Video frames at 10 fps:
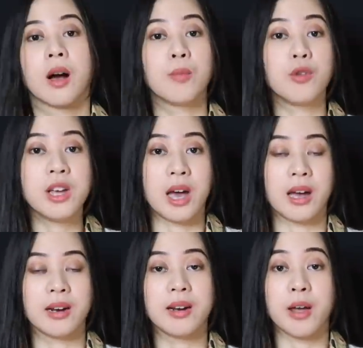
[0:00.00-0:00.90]

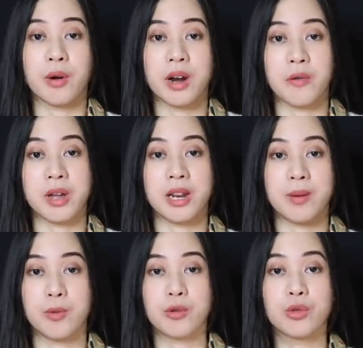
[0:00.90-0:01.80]
Kemudian, dewa-dewi
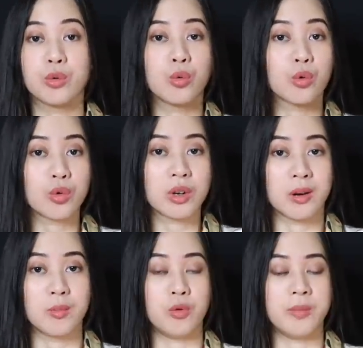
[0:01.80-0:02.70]
ini pun turut
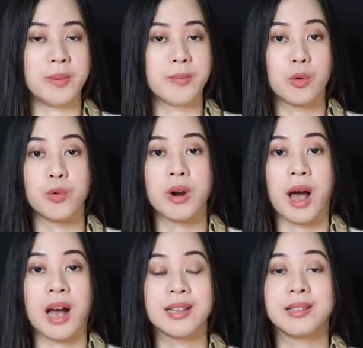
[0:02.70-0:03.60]
ke bumi
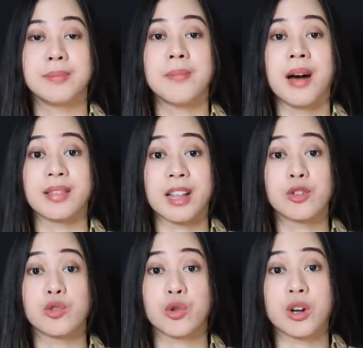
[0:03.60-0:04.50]
menggunakan
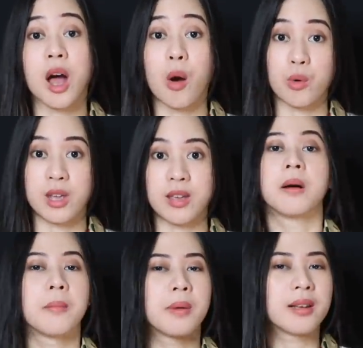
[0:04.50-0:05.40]
jembatan surgawi.
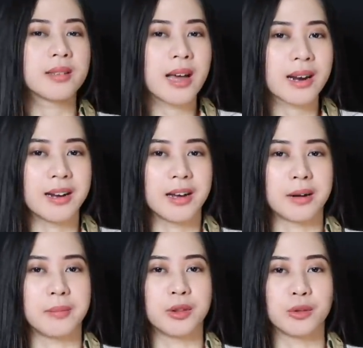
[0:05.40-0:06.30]
Penasaran
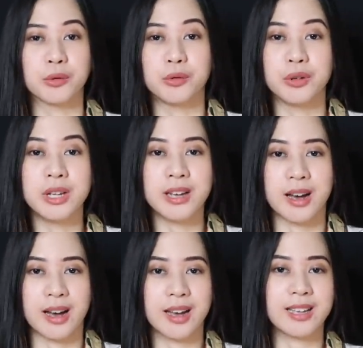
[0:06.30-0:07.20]
dengan bentuk
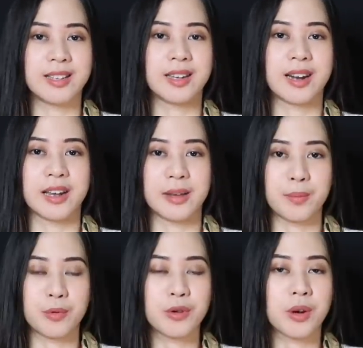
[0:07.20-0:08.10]
dunia,
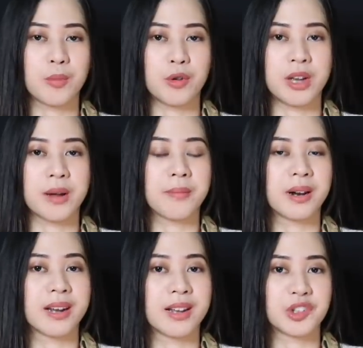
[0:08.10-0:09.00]
Izanagi pun kemudian
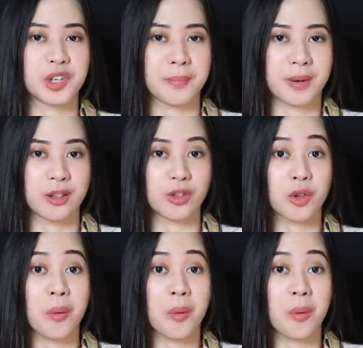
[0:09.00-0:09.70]
menancapkan